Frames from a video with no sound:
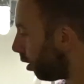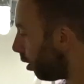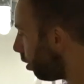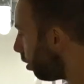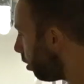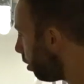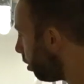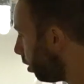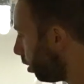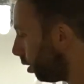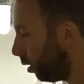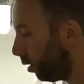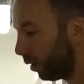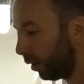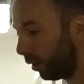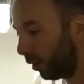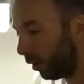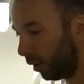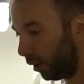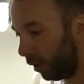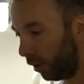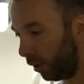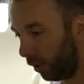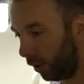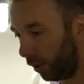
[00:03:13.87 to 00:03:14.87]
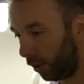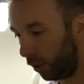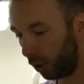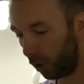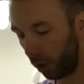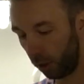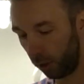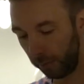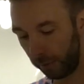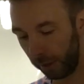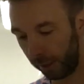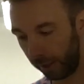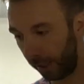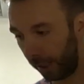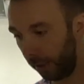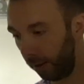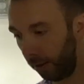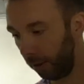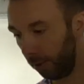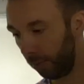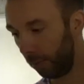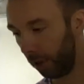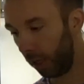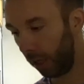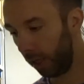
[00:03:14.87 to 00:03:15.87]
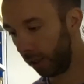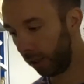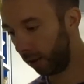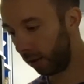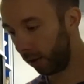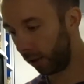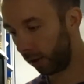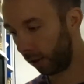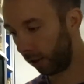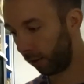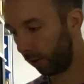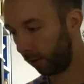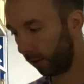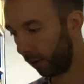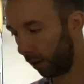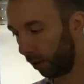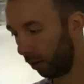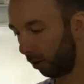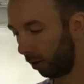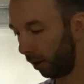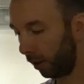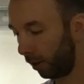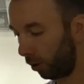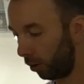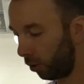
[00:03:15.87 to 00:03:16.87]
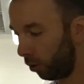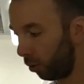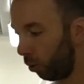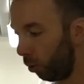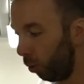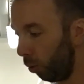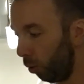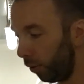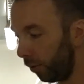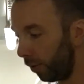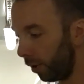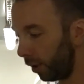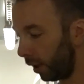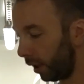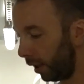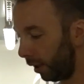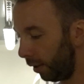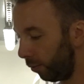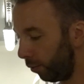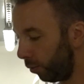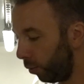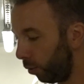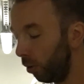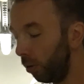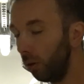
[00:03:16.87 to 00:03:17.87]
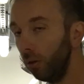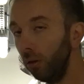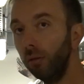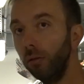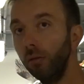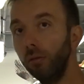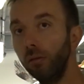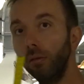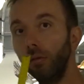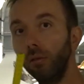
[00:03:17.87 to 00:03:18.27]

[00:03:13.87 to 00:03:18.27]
Und ich schaue mir den hier mal an. Das ist auch ein großer Greifvogel.